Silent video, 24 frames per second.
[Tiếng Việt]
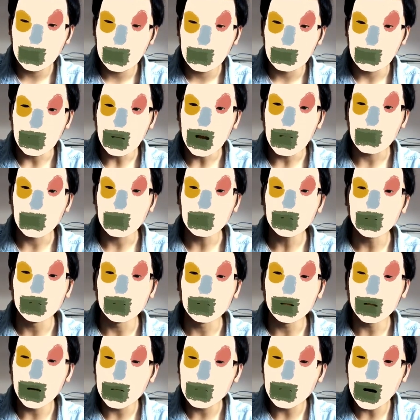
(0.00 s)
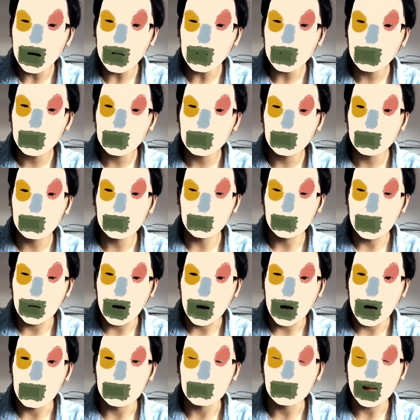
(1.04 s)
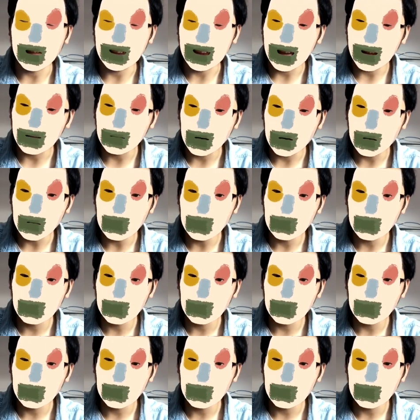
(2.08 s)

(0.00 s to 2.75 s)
vẻ đẹp của sự tri thức và tài năng đi